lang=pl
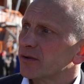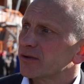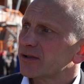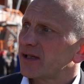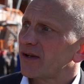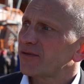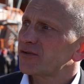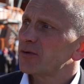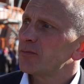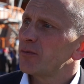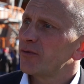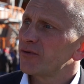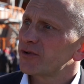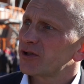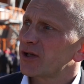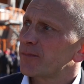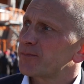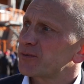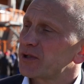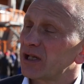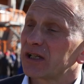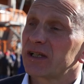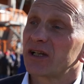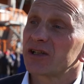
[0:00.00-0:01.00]
Zawsze mówi
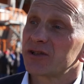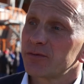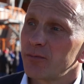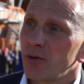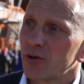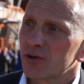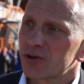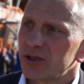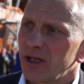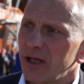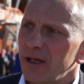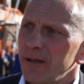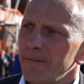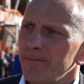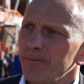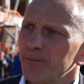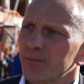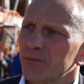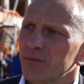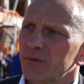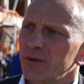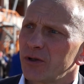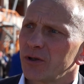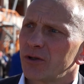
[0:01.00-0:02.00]
się, przegrać można,
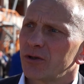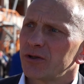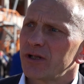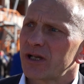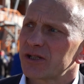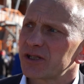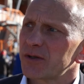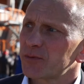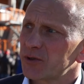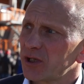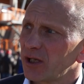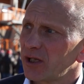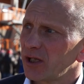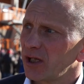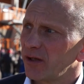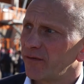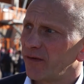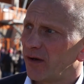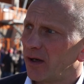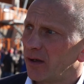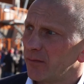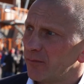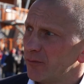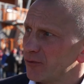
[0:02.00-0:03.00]
tylko jak się
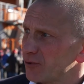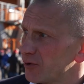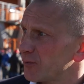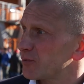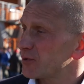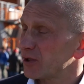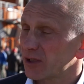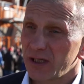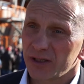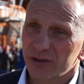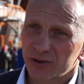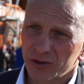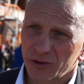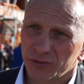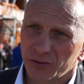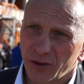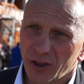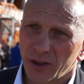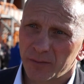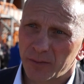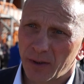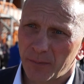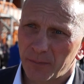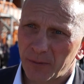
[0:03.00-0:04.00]
przegrywa. Musimy przegrać z
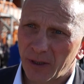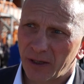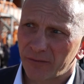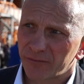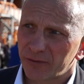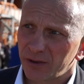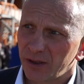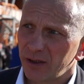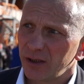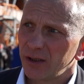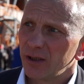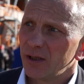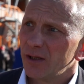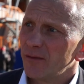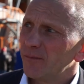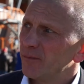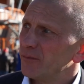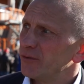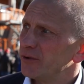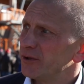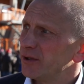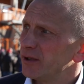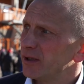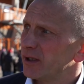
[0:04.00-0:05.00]
honorem naprawdę,
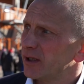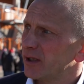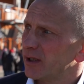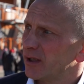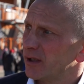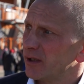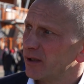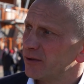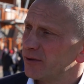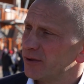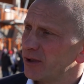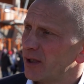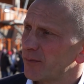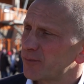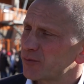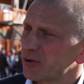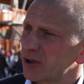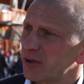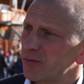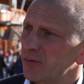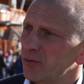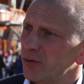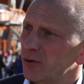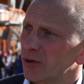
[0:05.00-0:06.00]
nie, nie
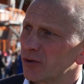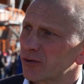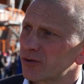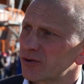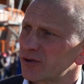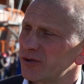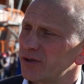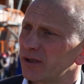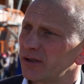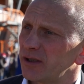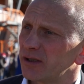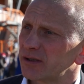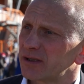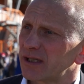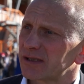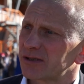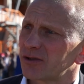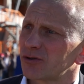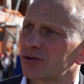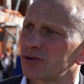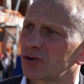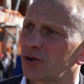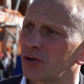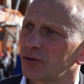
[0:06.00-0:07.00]
przyjmując, nie, nie
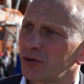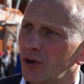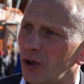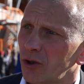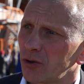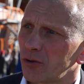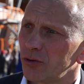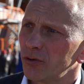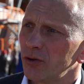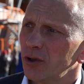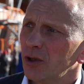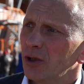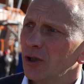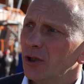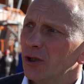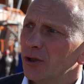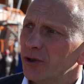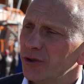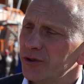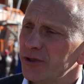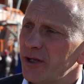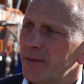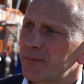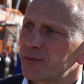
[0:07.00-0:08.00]
tracąc honoru
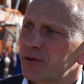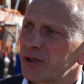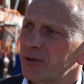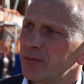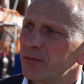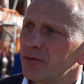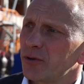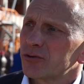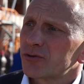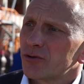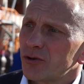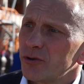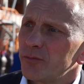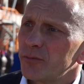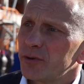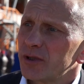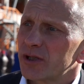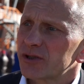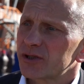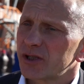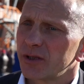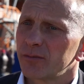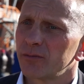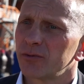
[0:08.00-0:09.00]
i nie przyjmując ujmy
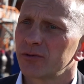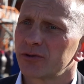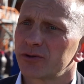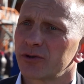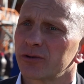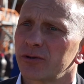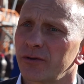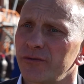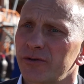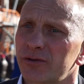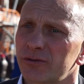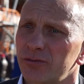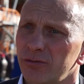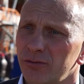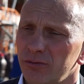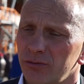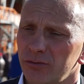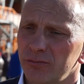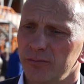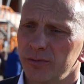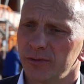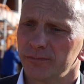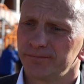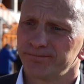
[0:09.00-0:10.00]
naszemu środowisku
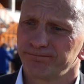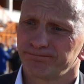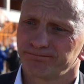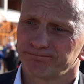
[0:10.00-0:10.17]
rugby.